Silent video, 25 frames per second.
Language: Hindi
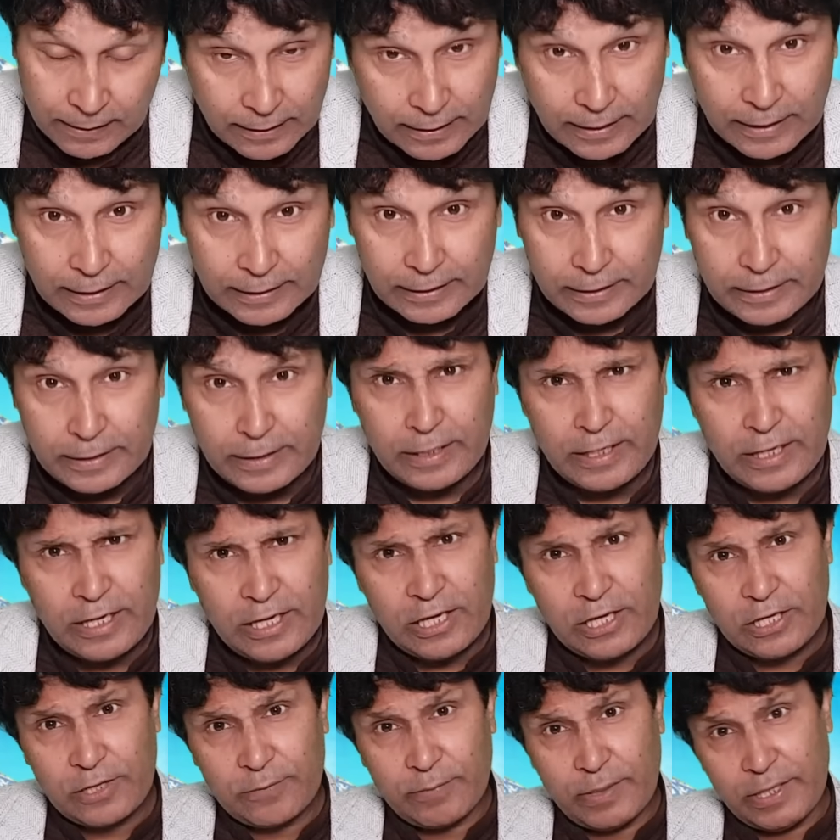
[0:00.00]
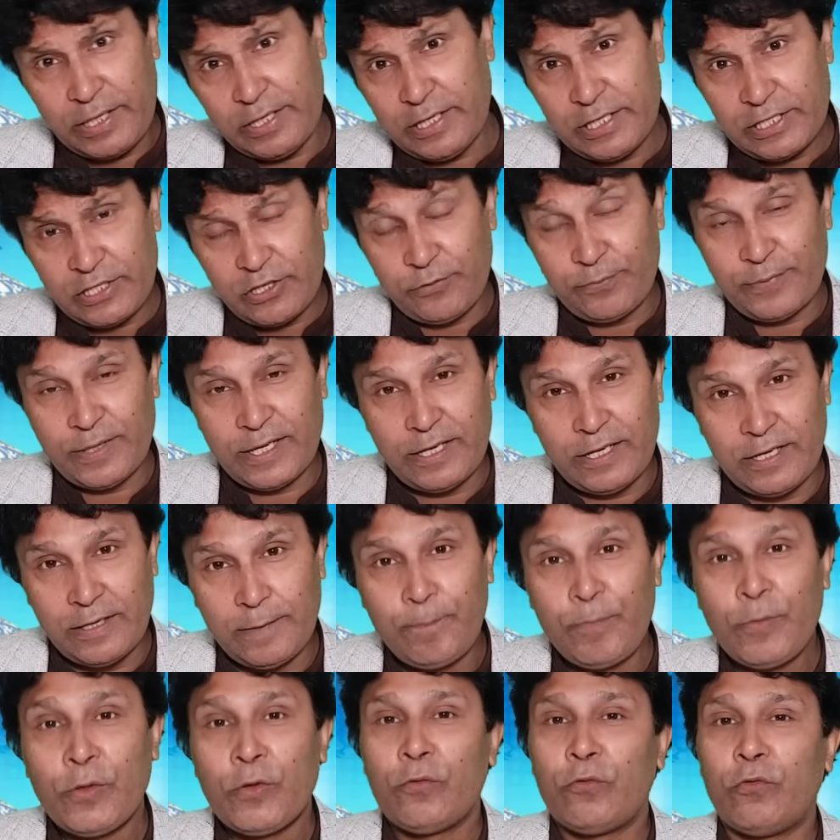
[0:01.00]
लेकिन एक महीने से भी पहले
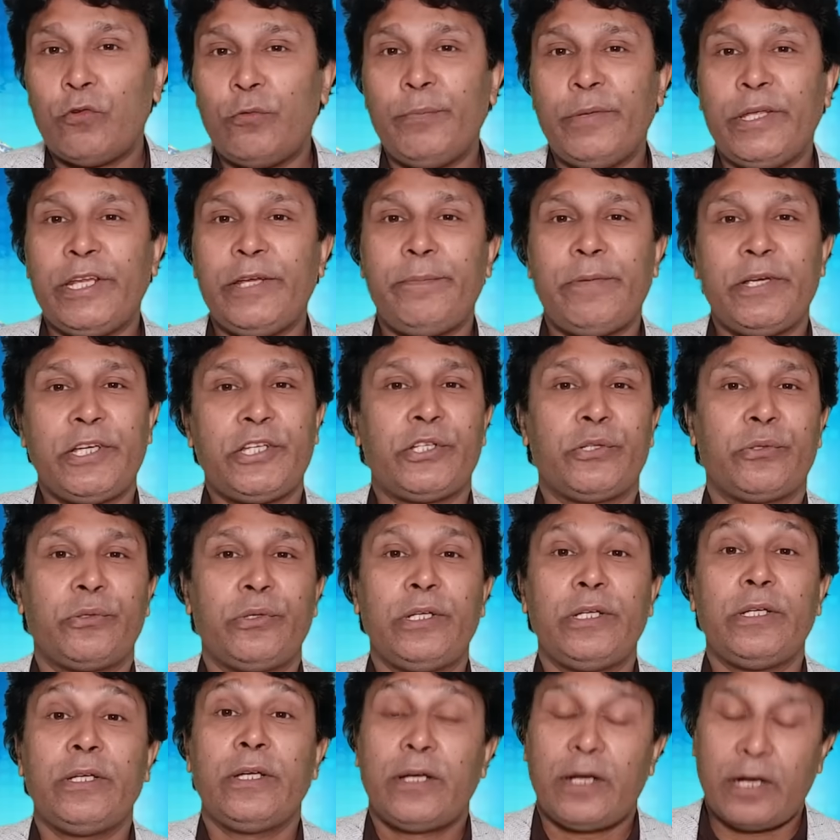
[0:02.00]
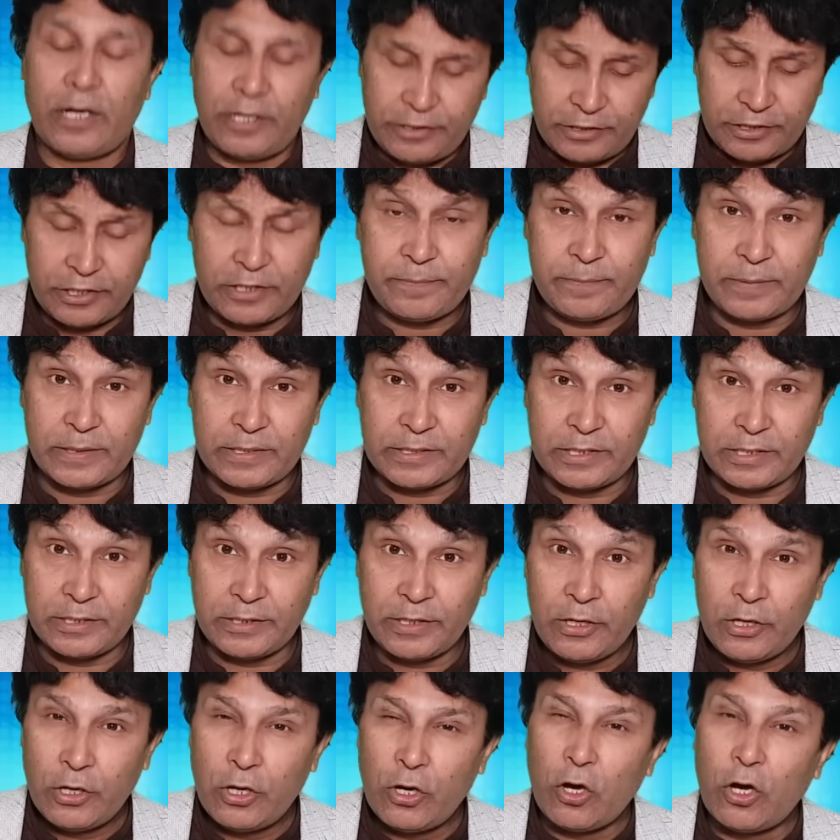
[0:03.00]
वो मेरी पेशन हुई हंड्रेड परसेंट
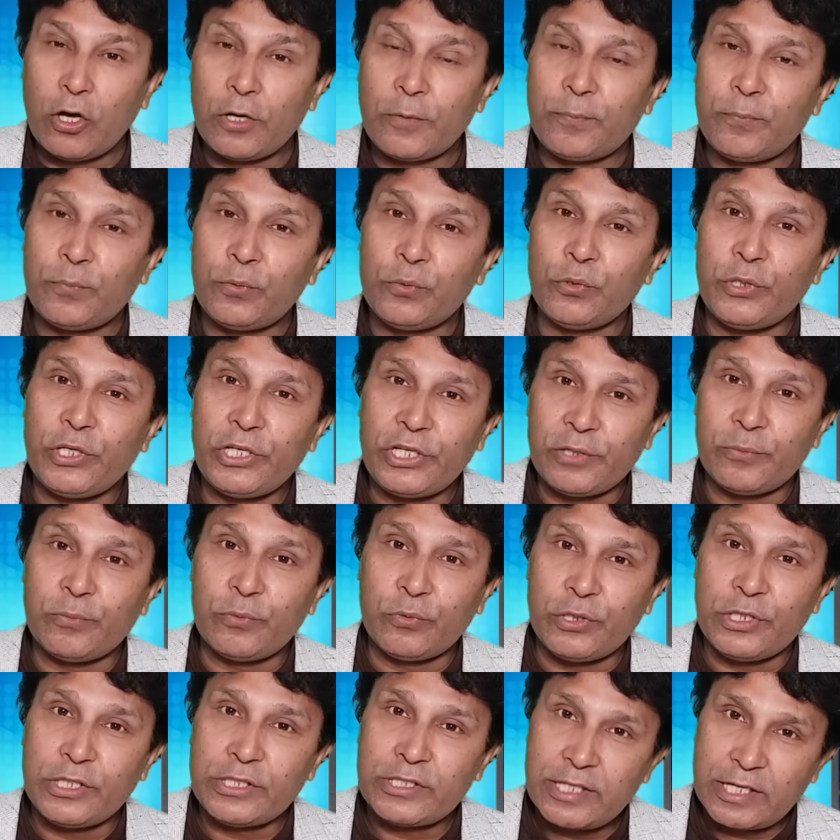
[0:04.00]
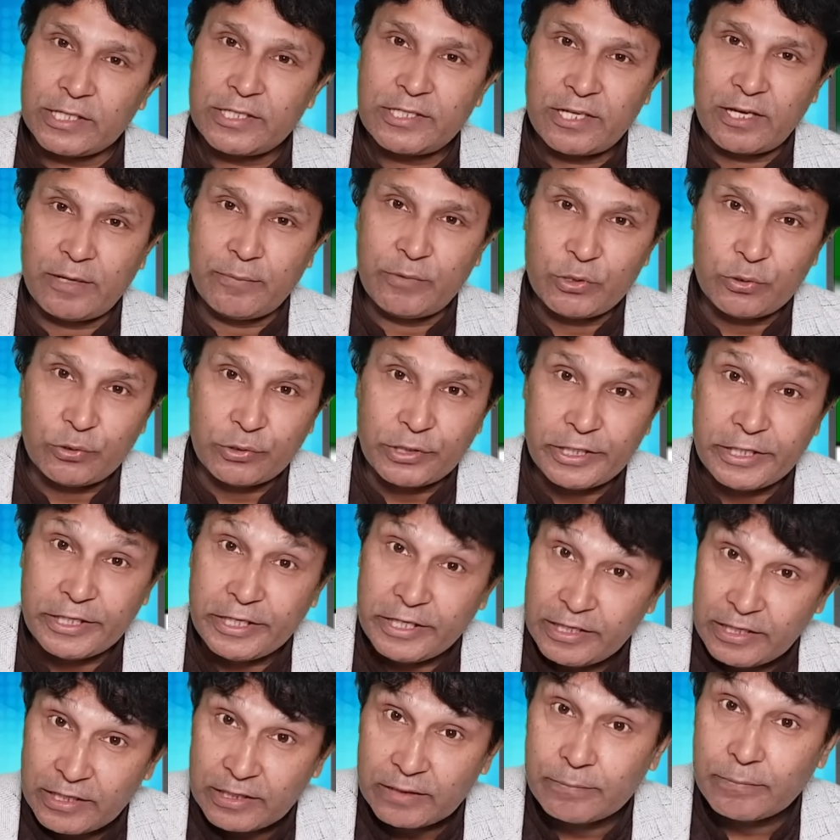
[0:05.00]
और पूरी की पूरी सच साबित होगी
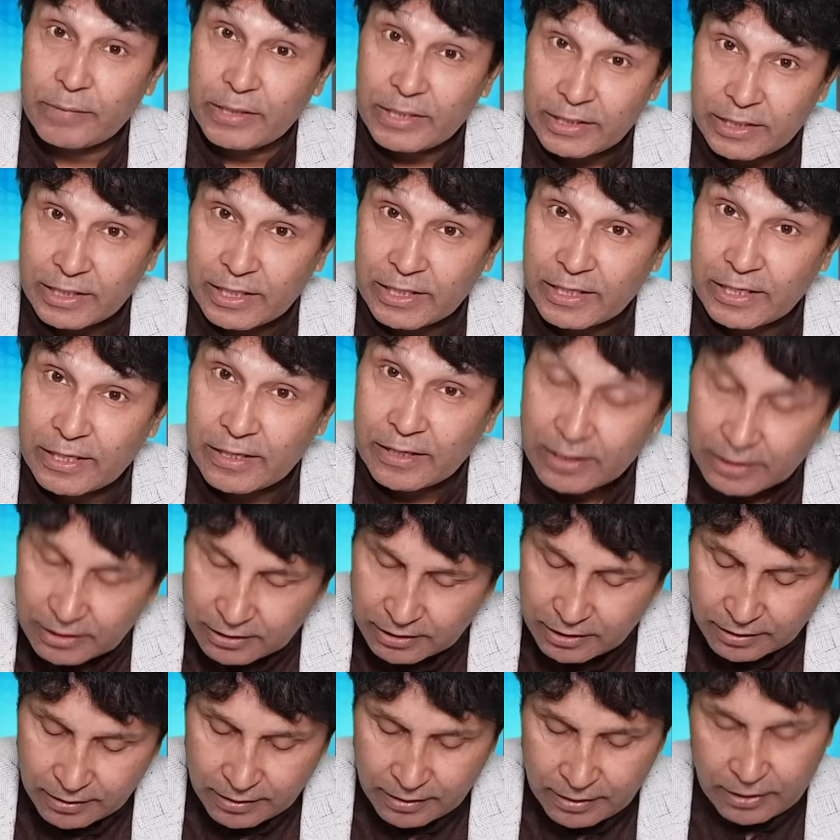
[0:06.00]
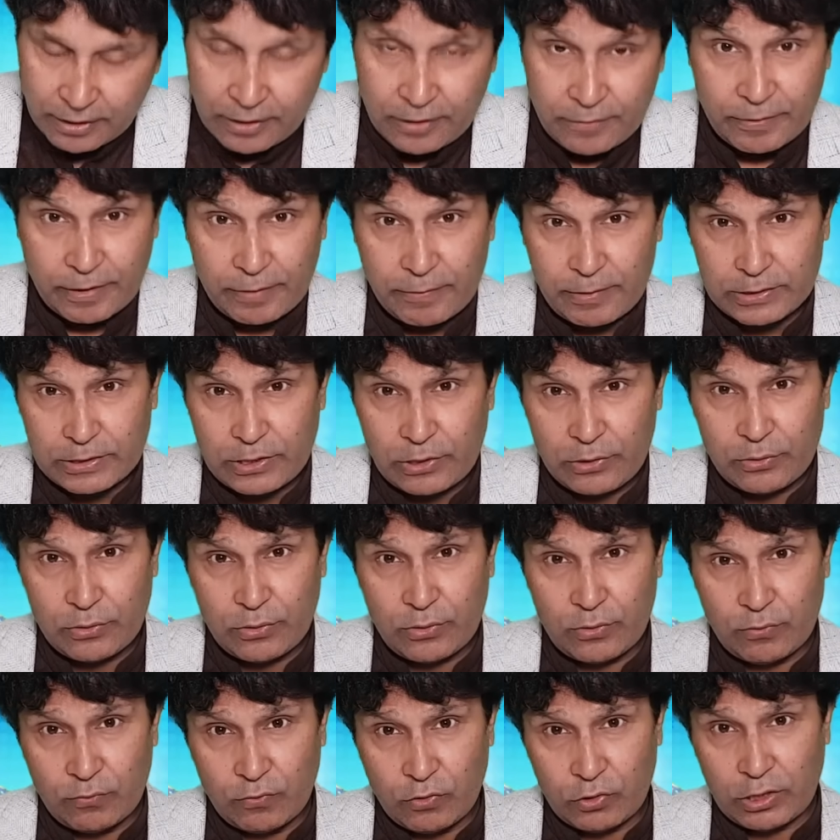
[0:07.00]
एक महीने के अंदर मेरे पाकिस्तानियों
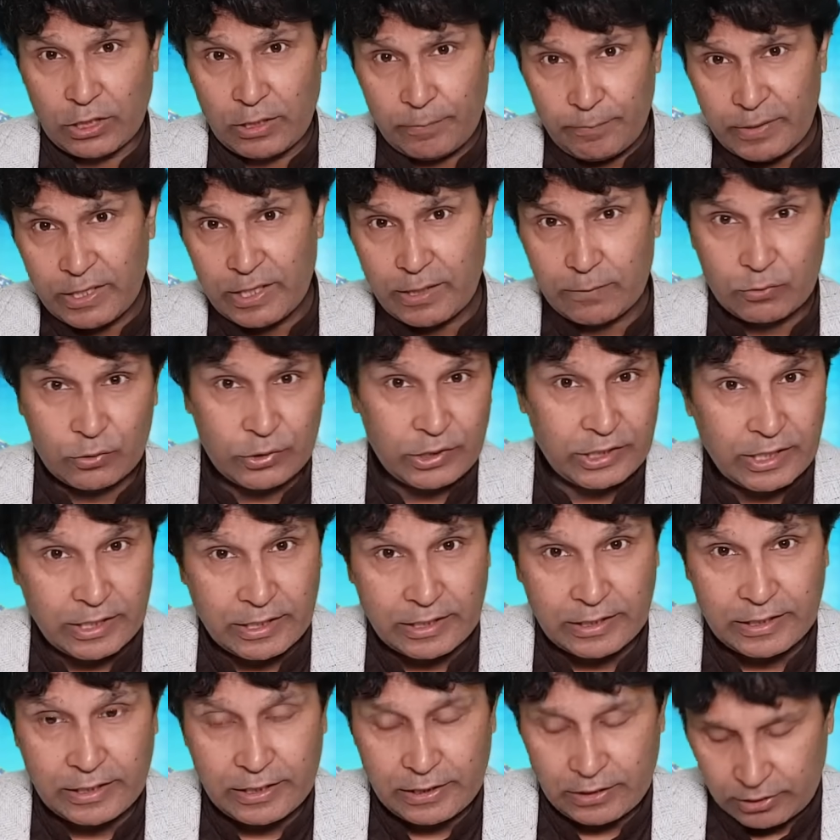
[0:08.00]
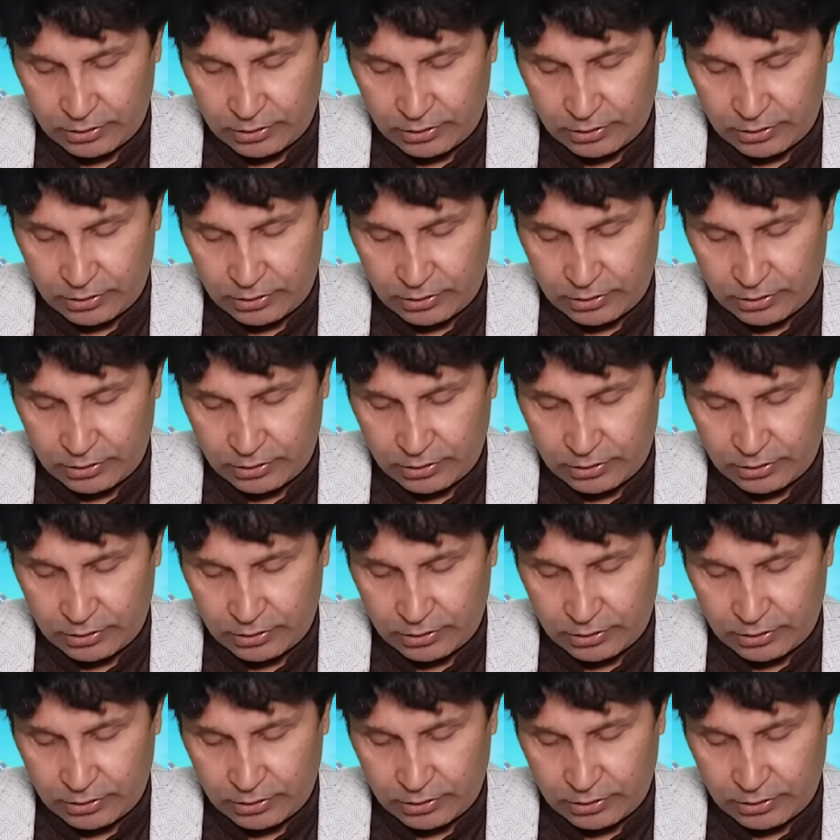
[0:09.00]
वो क्लिप भी आपको दिखाएंगे